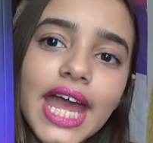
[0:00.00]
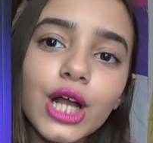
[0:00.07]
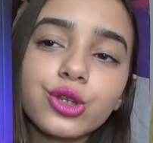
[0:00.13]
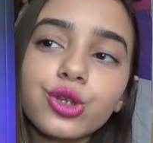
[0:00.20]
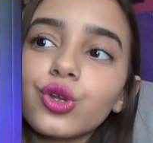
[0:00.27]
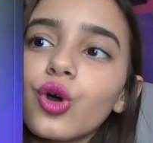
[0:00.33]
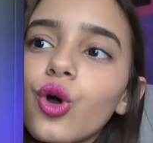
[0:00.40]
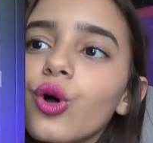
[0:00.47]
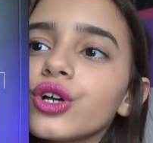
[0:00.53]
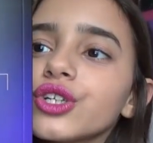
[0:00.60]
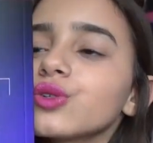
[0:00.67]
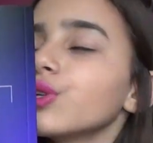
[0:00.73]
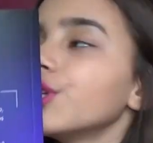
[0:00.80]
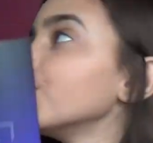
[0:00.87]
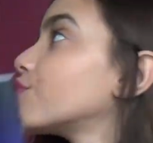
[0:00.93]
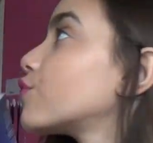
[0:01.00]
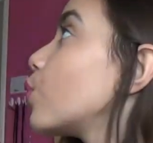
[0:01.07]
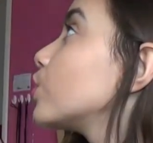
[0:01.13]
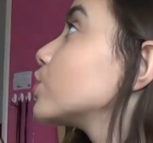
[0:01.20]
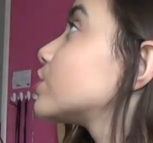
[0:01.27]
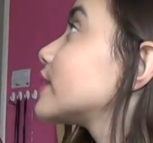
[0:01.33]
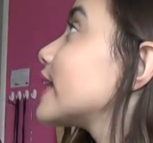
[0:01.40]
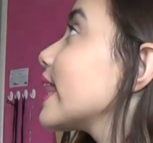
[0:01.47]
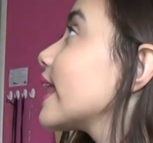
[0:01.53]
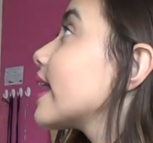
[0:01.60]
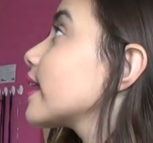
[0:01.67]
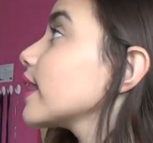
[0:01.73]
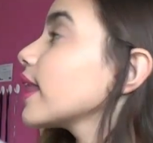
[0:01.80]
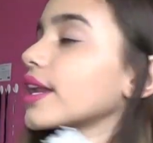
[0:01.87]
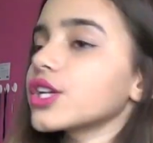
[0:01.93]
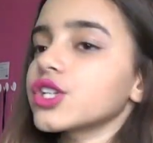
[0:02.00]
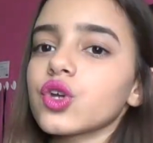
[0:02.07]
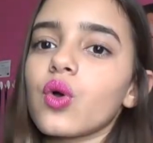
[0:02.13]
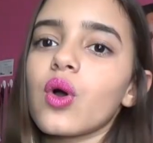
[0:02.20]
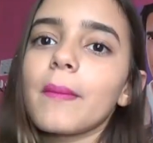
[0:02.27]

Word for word: É todo roxo o livro, o outro dela era laranja